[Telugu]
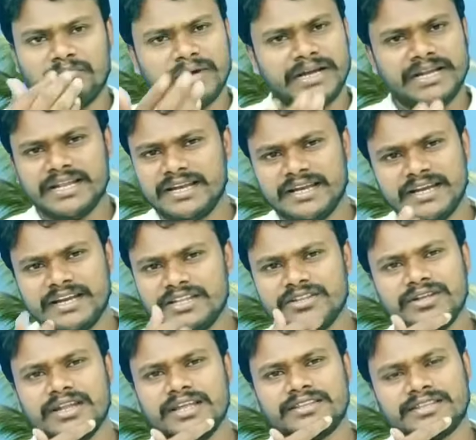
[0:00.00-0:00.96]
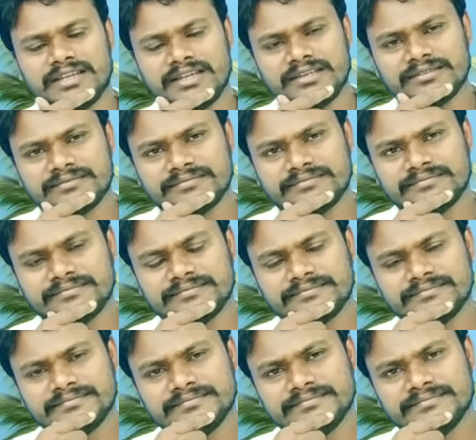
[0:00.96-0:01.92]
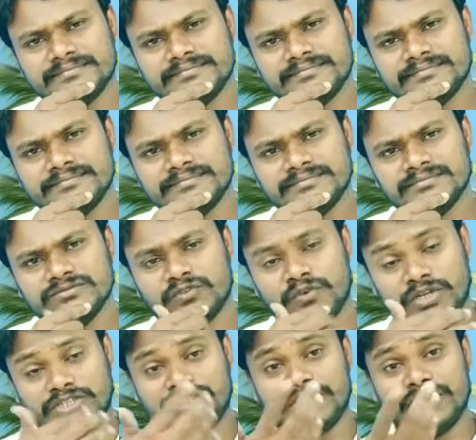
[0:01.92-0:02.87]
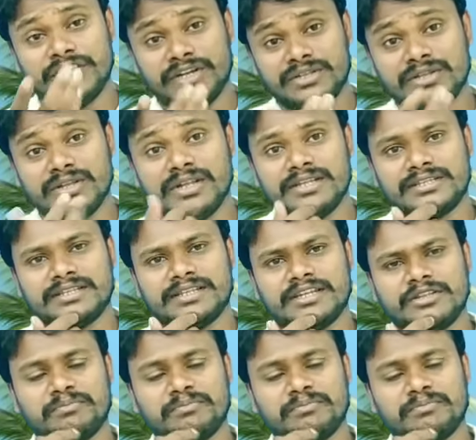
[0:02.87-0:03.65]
మైన నిండిందో లేదు తెలియదు వయసు నిండిందో లేదో